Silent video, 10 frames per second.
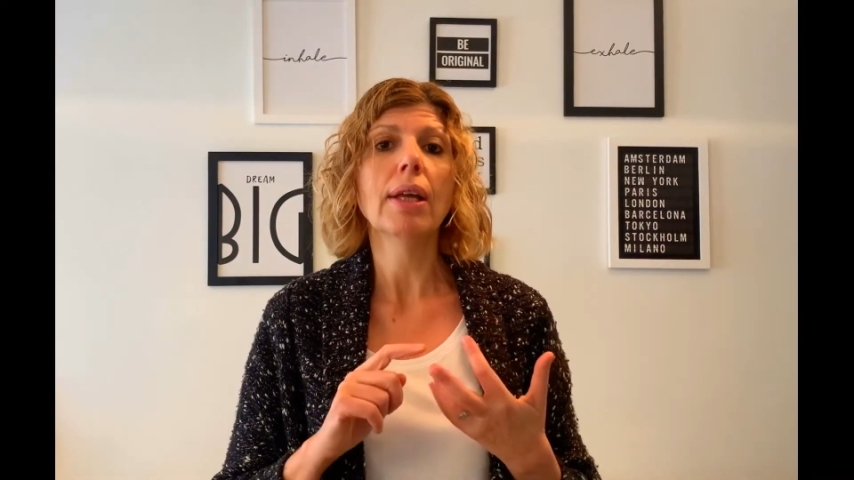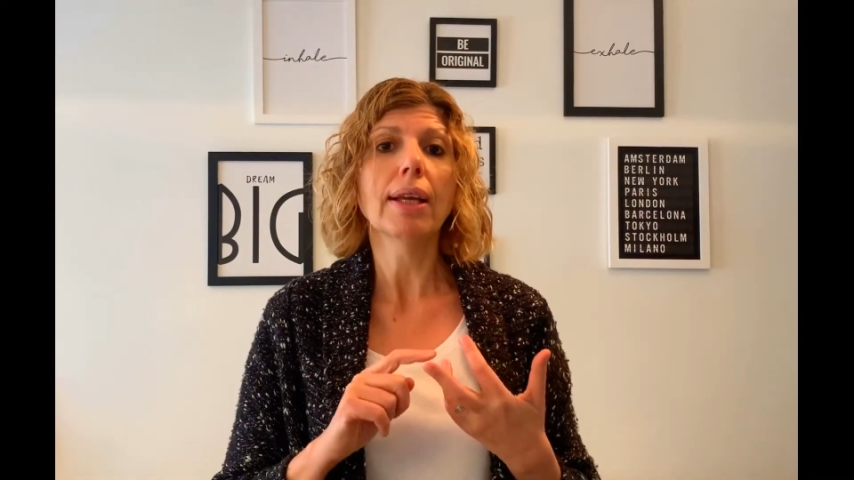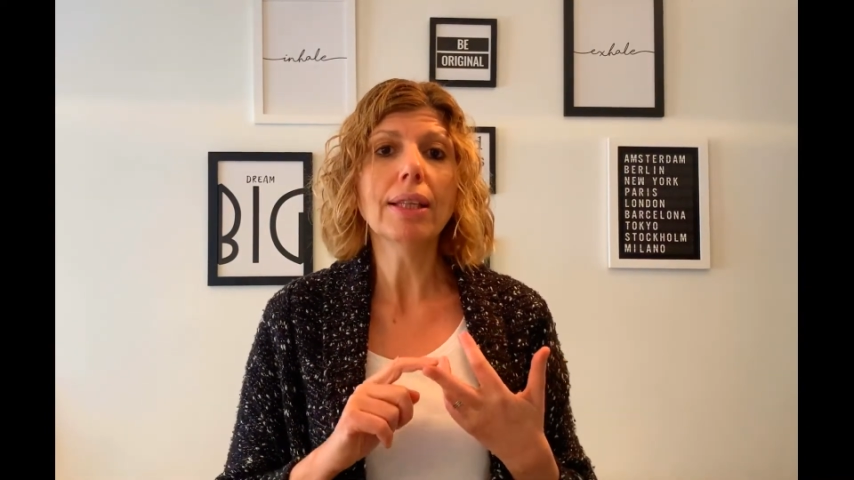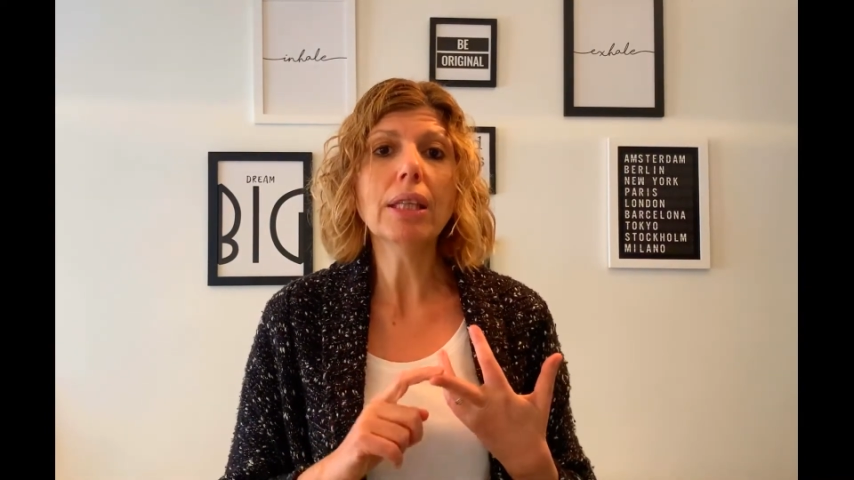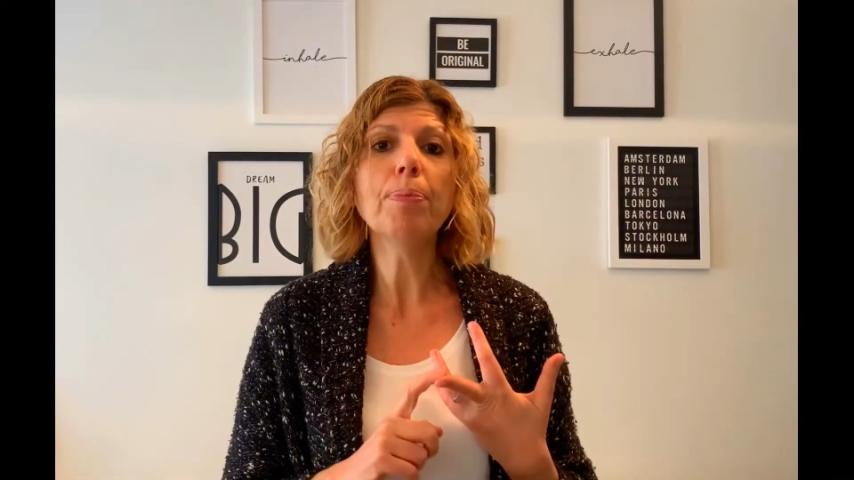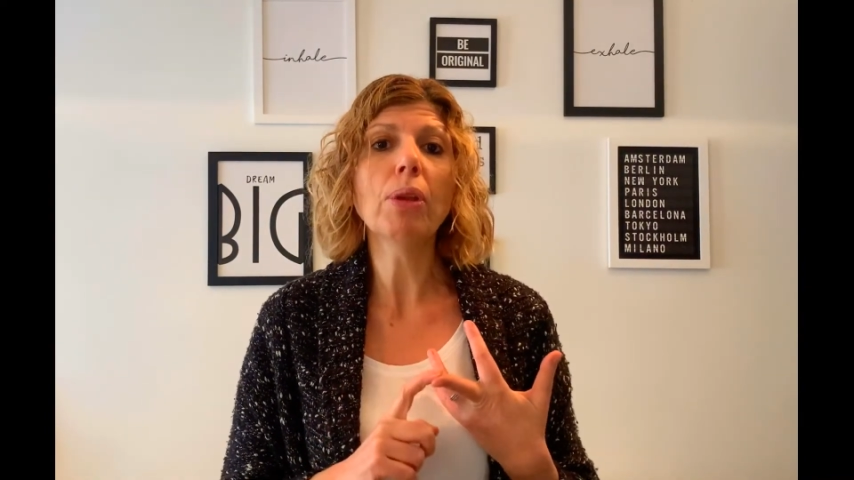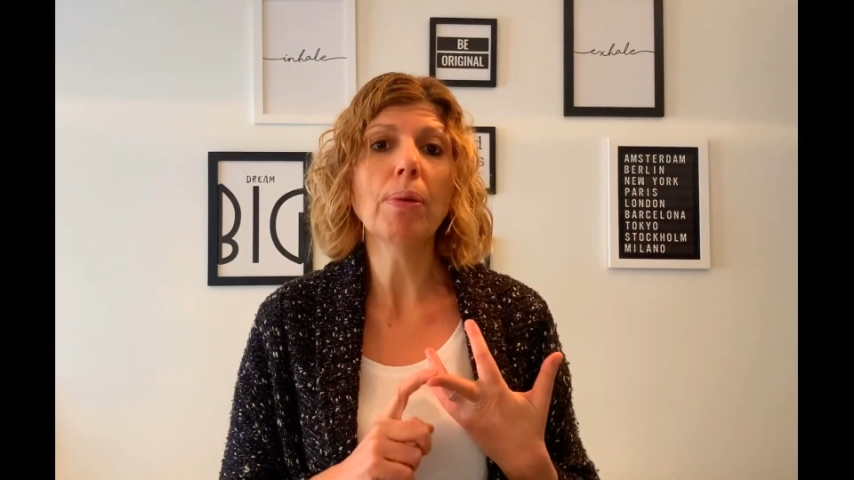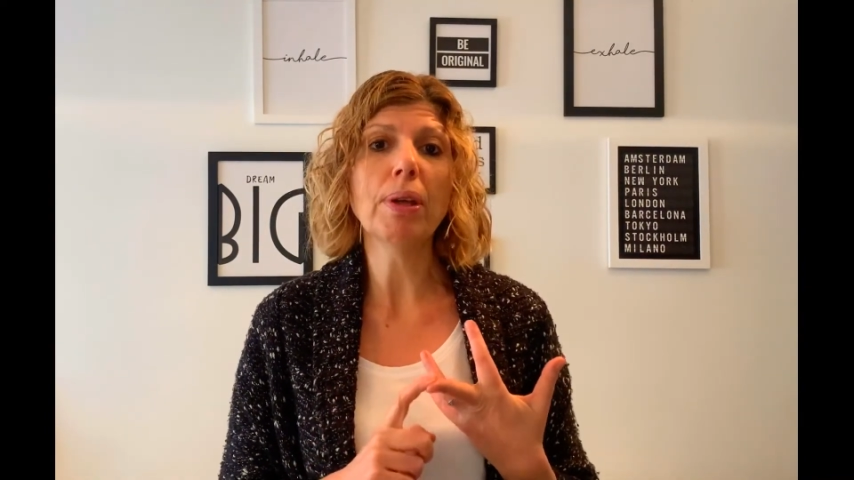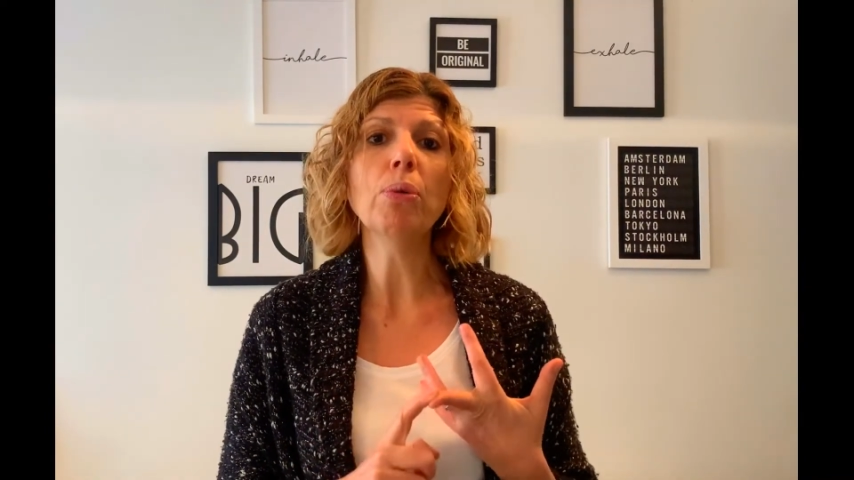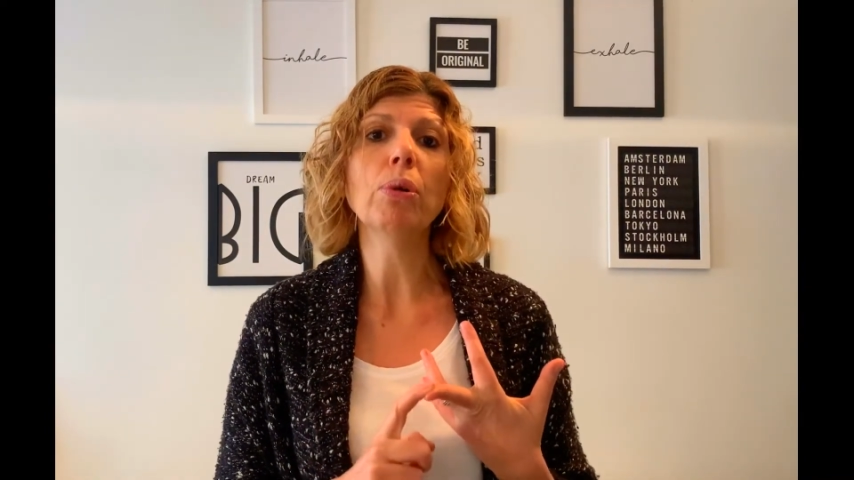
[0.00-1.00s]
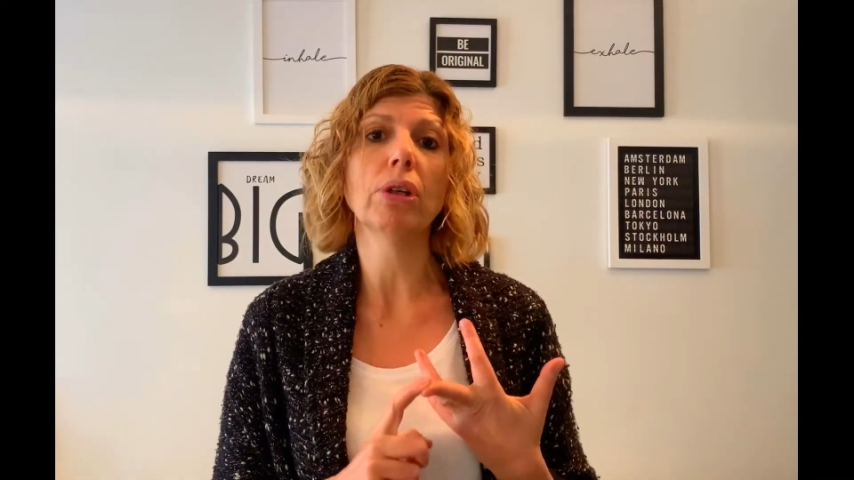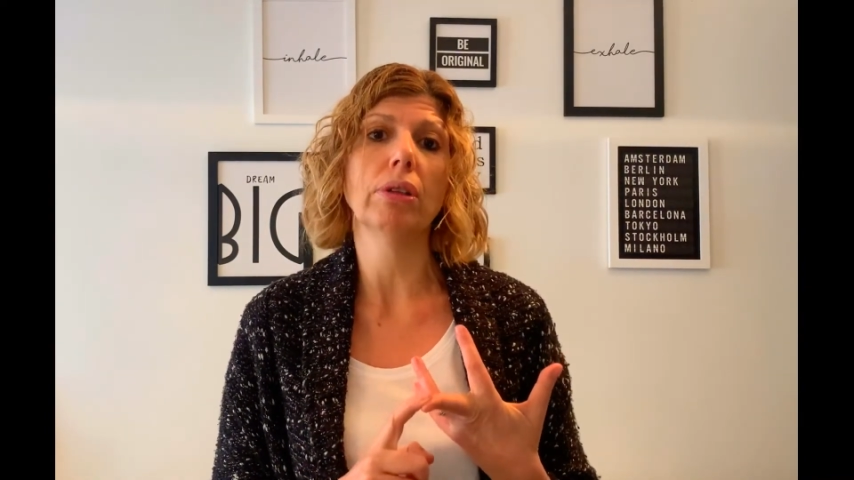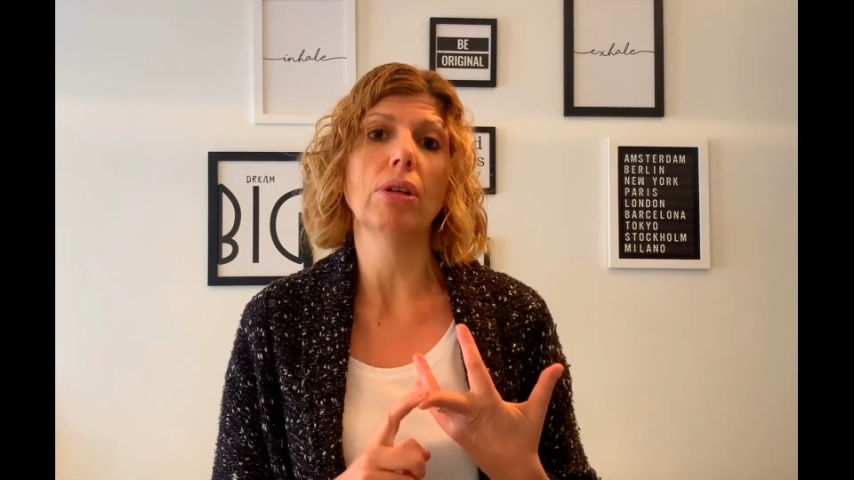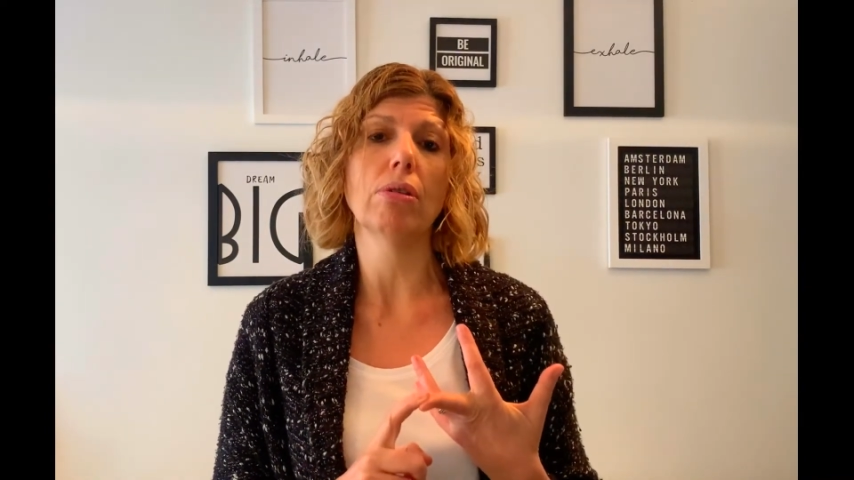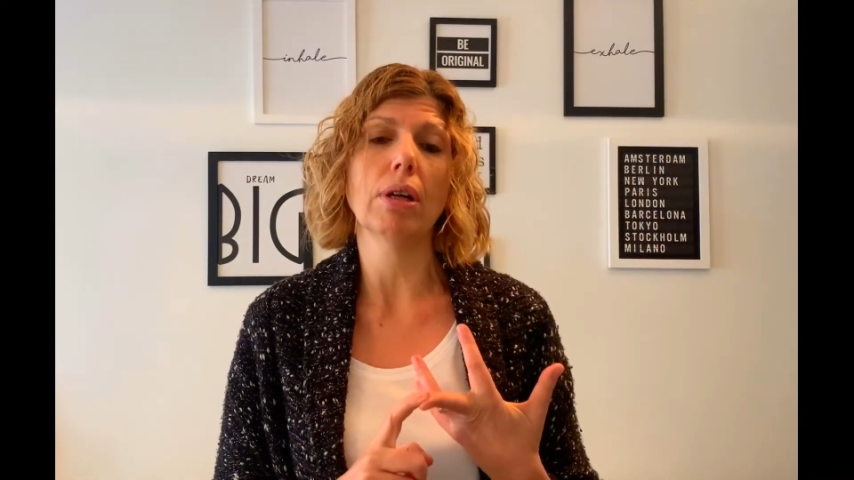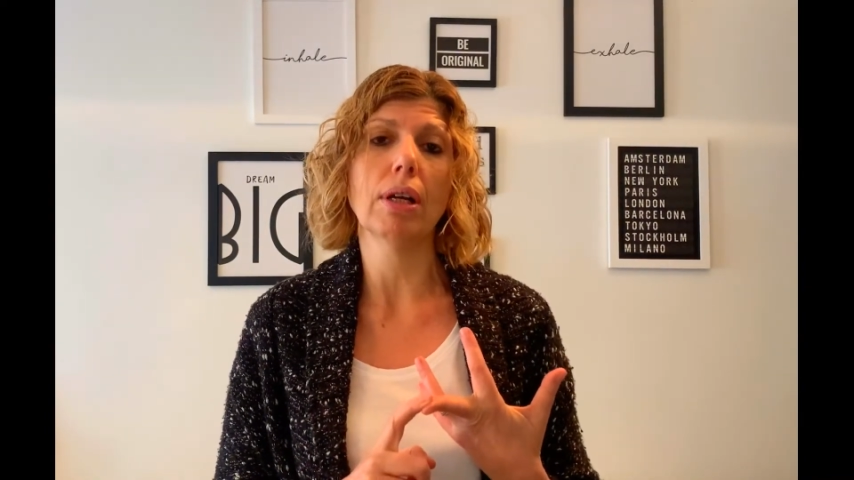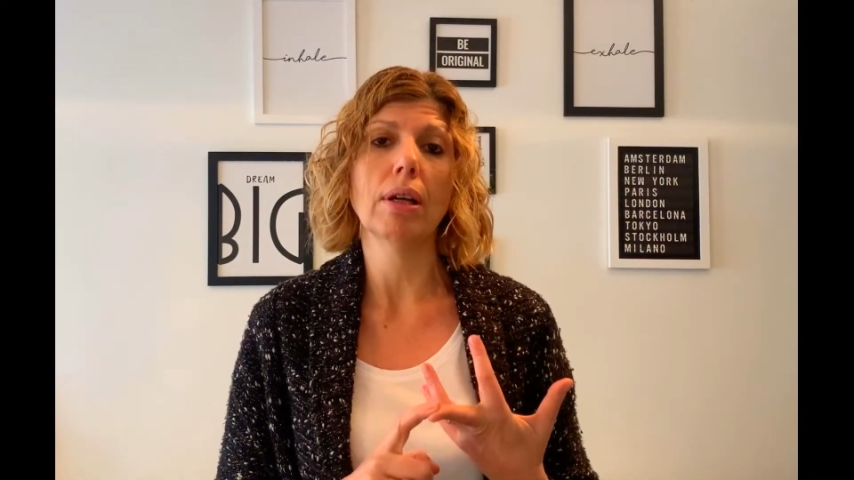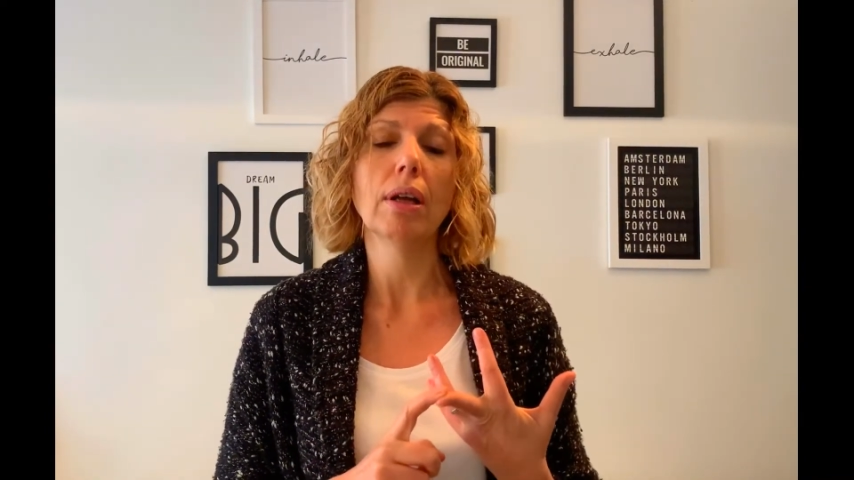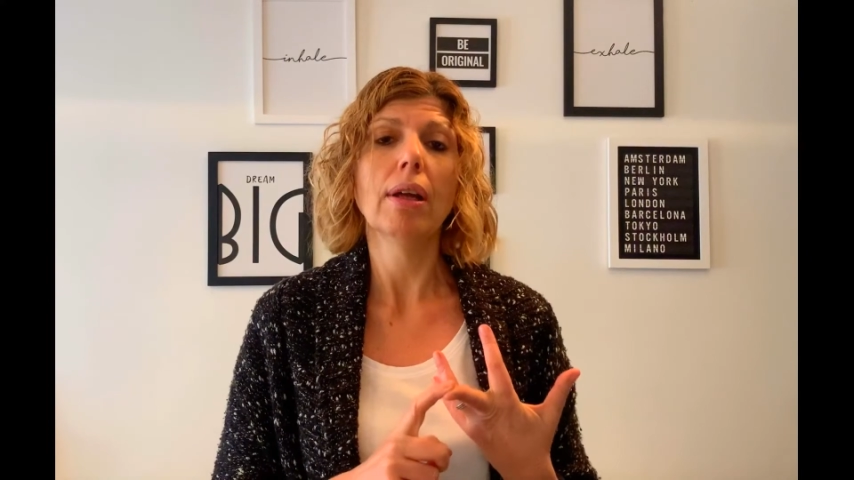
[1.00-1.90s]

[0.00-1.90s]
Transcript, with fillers: ¿Qué tipo de vínculos te enojan?